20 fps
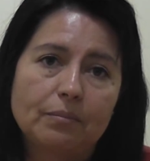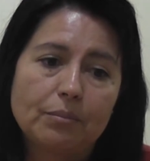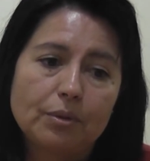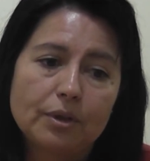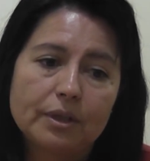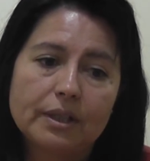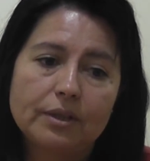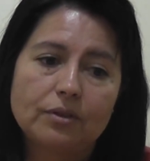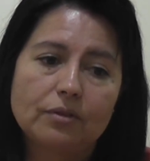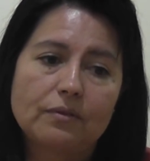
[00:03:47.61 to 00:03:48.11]

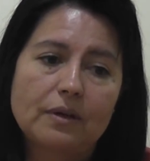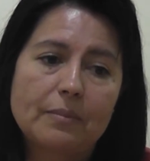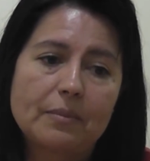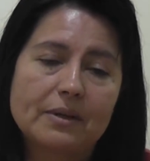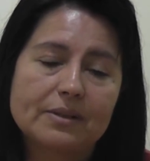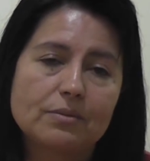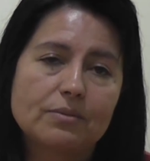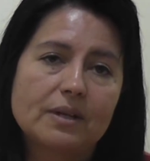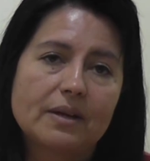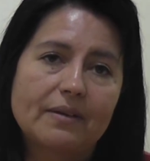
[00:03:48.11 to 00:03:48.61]
Por lo tanto,
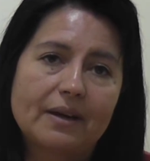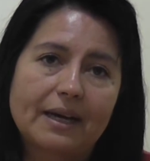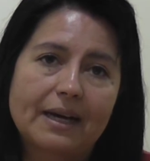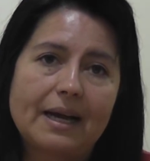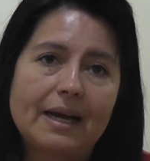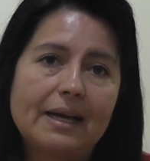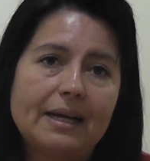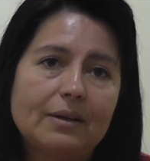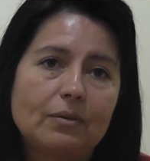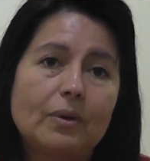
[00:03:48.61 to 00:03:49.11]
vamos a hacer una
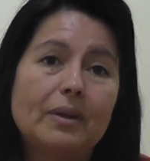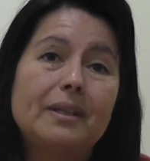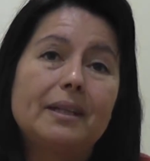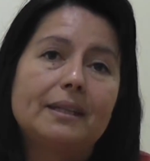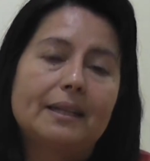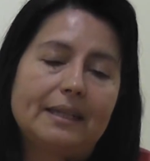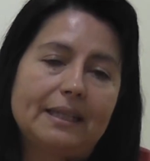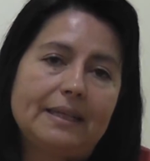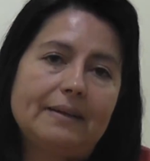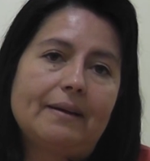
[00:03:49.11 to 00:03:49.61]
bajada
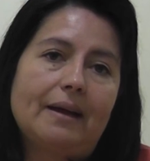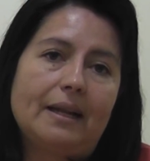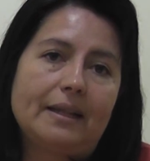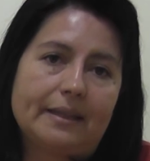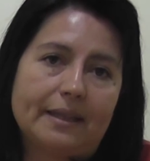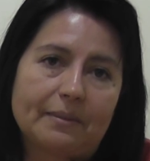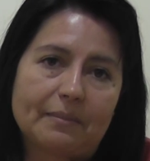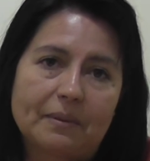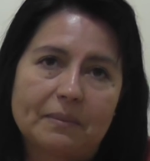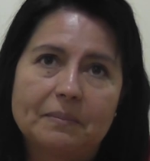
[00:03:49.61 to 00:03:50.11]
cuantitativa
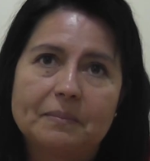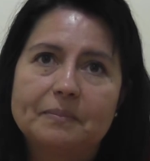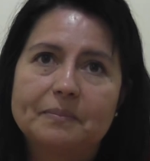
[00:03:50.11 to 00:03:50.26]
al tema.